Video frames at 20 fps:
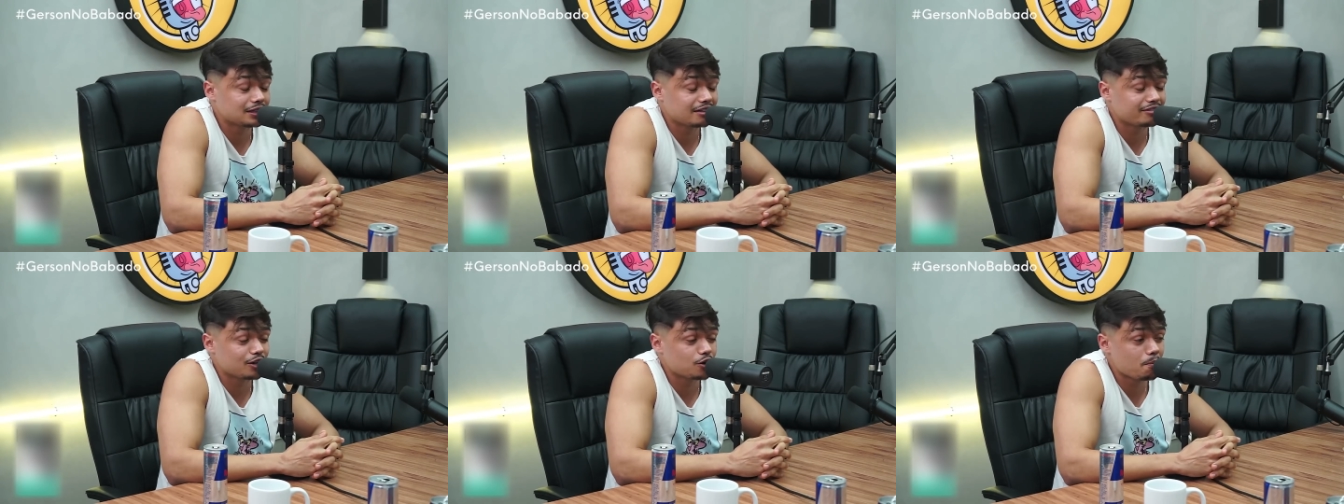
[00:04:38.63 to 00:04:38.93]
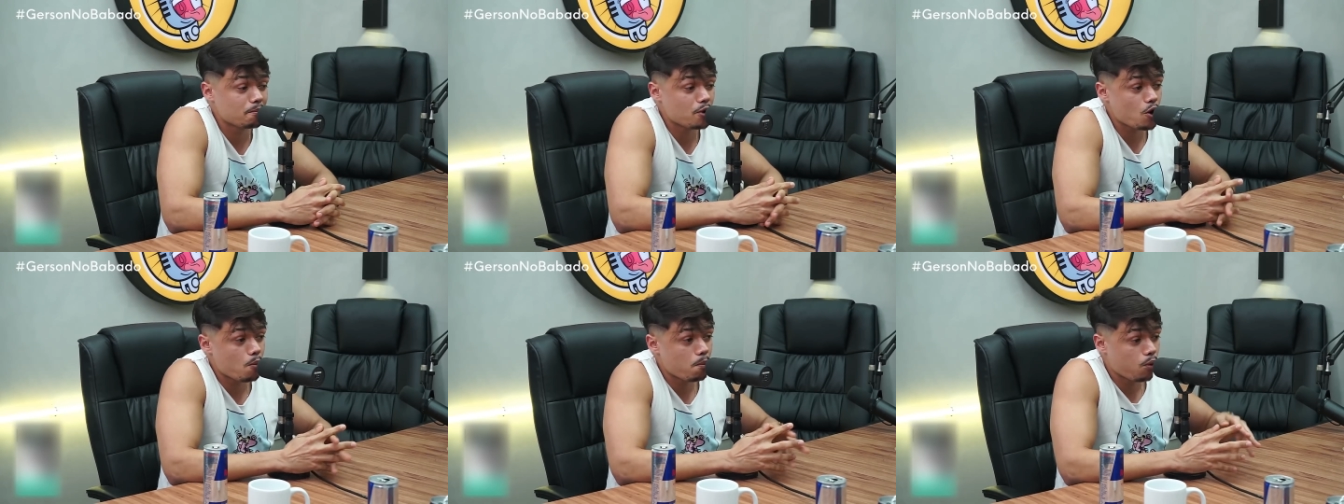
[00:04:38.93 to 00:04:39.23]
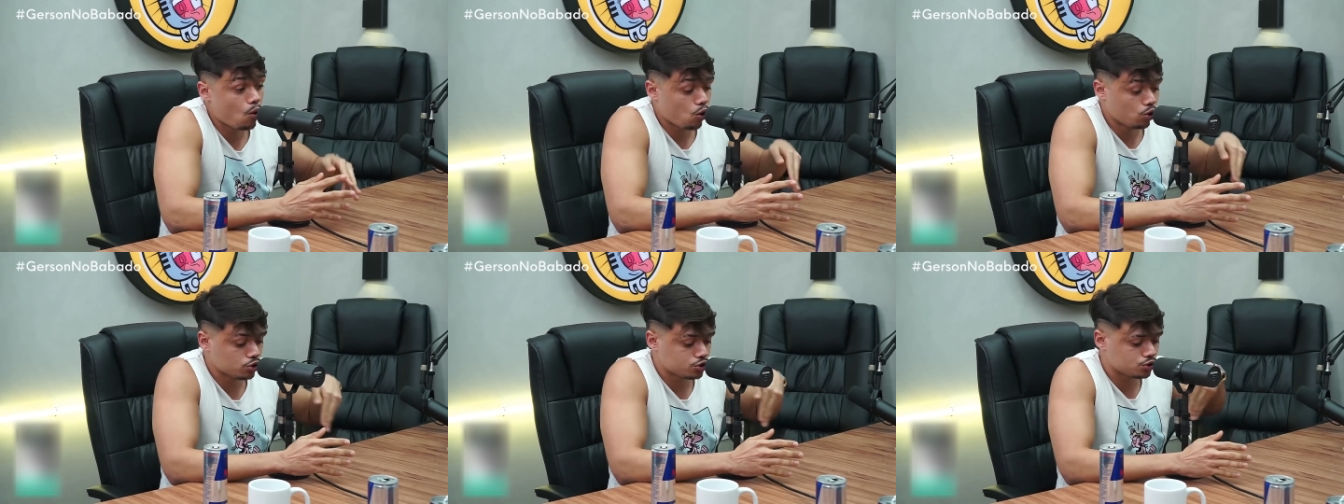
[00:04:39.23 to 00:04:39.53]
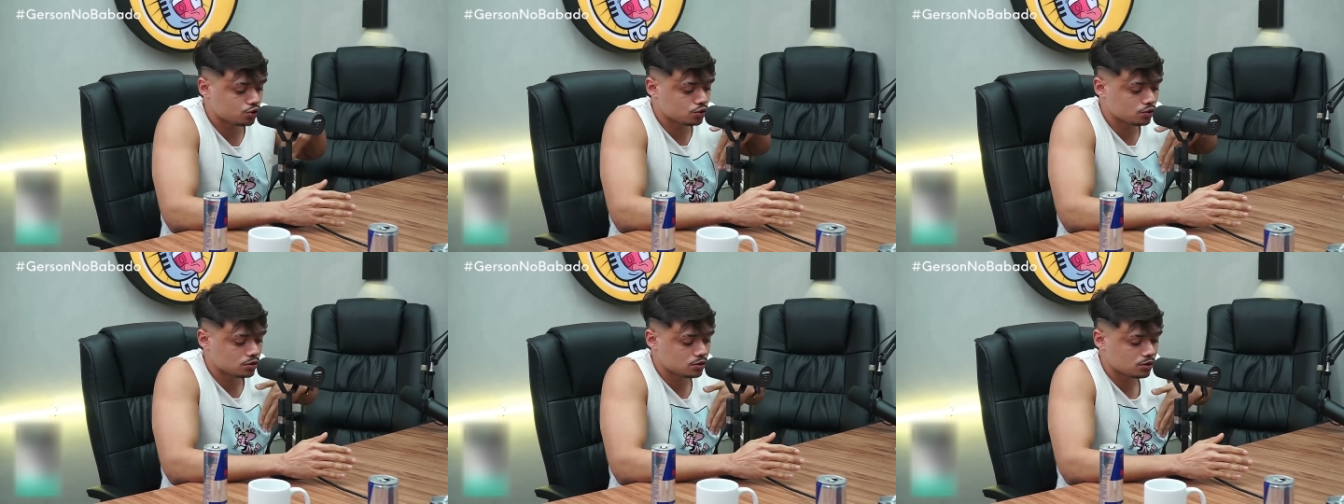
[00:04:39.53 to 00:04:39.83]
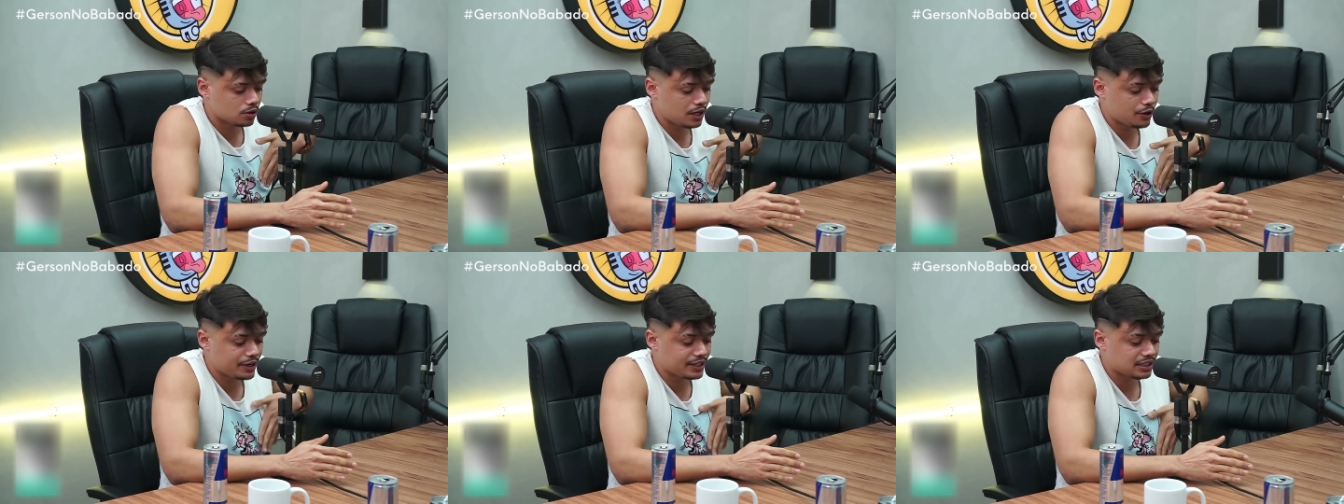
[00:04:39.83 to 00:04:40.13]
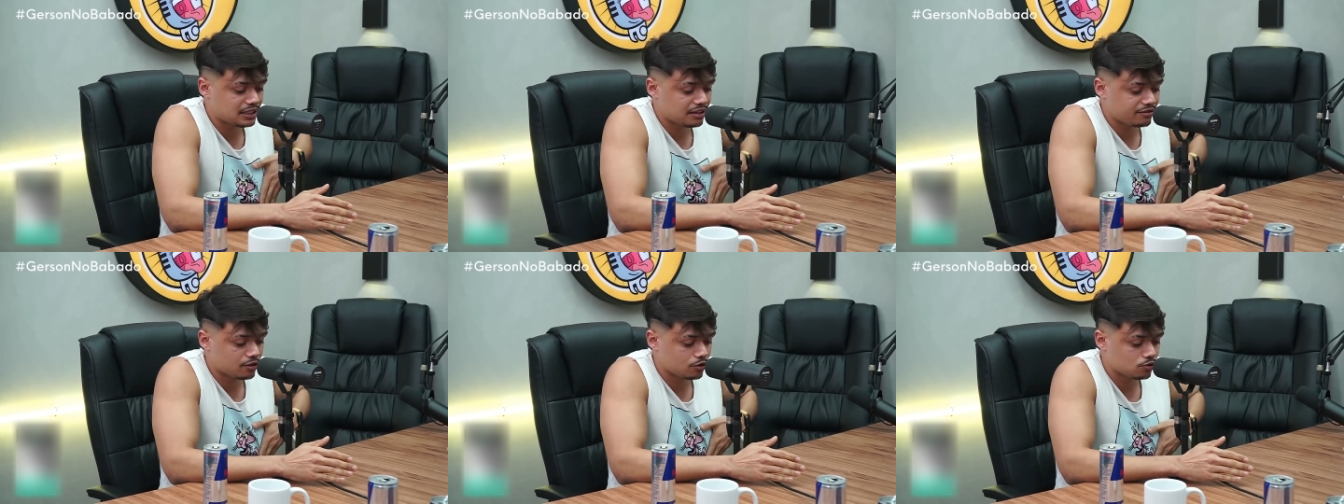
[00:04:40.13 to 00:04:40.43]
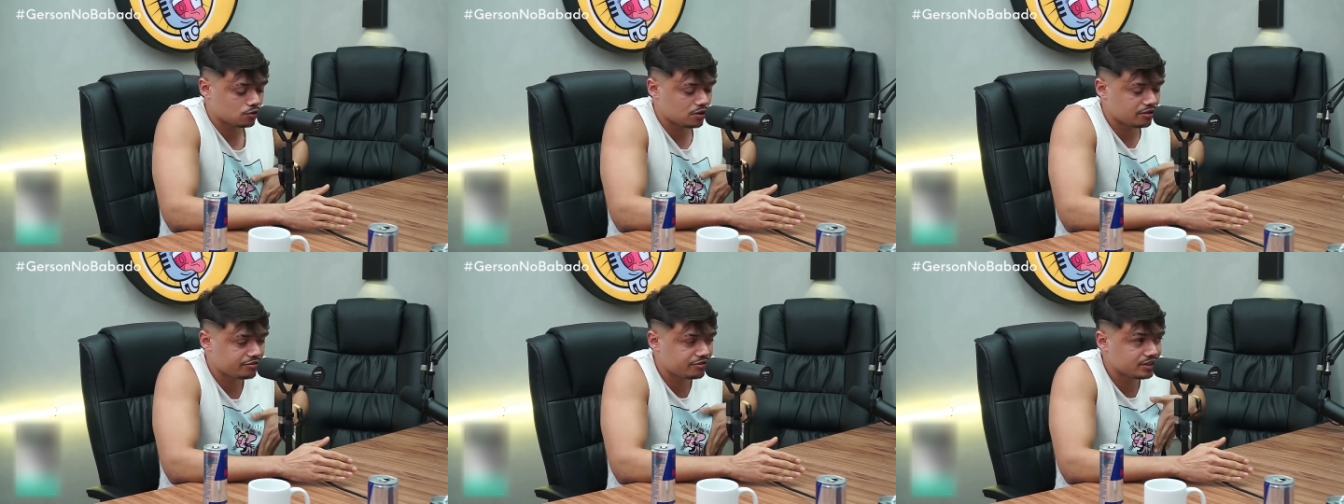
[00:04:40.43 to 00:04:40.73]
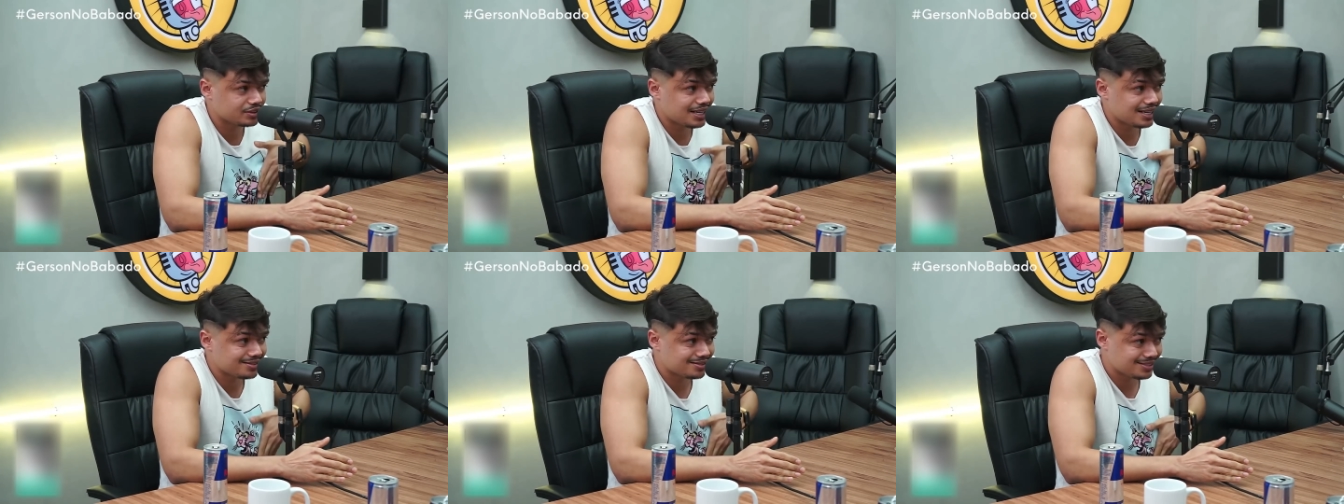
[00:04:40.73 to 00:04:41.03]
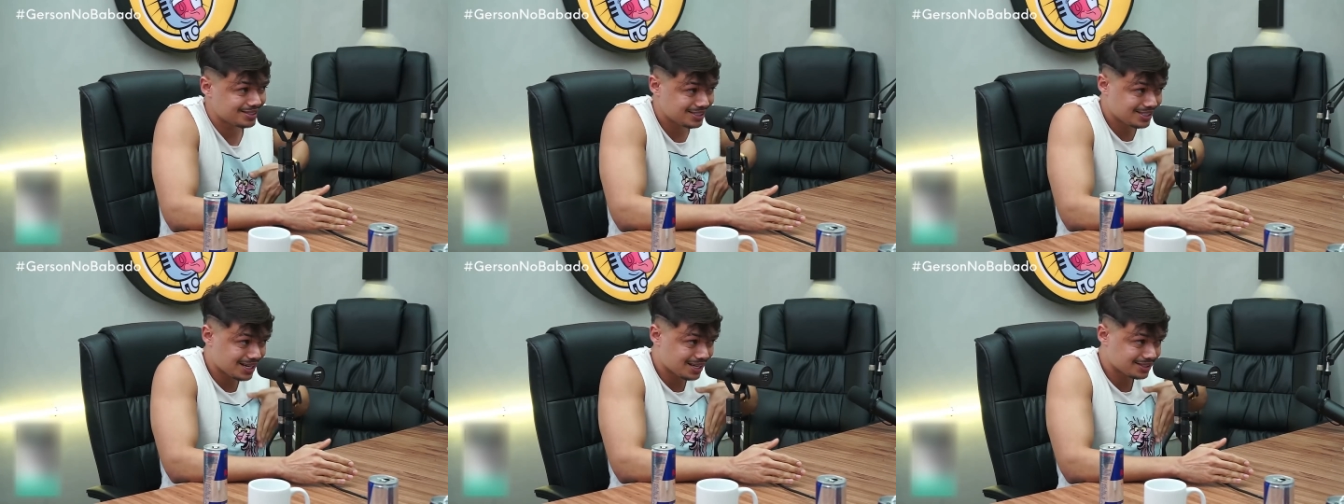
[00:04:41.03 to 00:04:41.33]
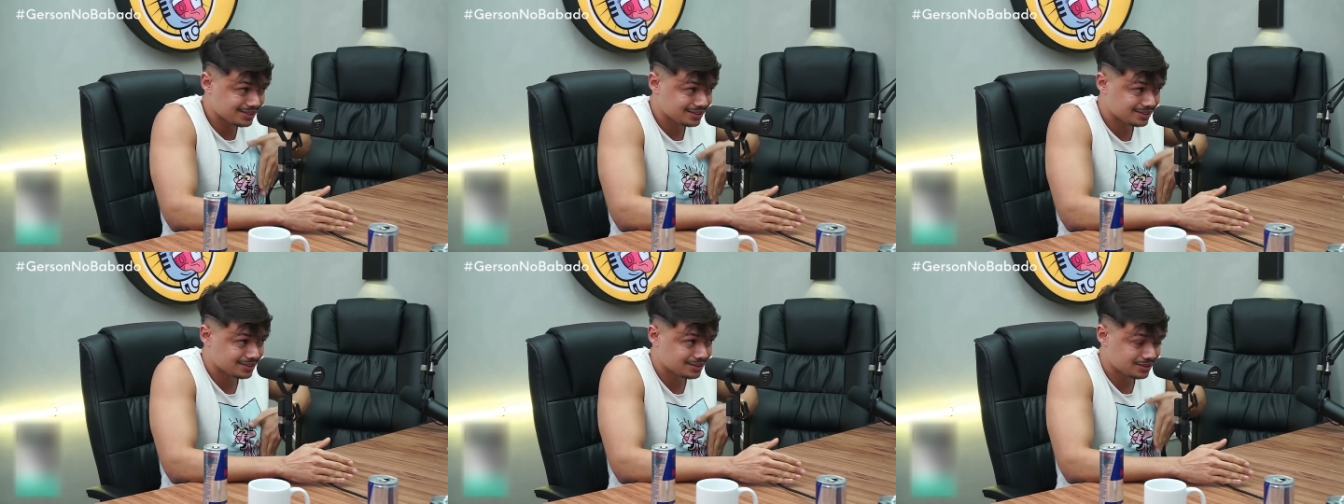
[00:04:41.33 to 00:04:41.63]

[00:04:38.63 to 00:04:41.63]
tava no meu bolso. Eu ainda tava com uma fantasia.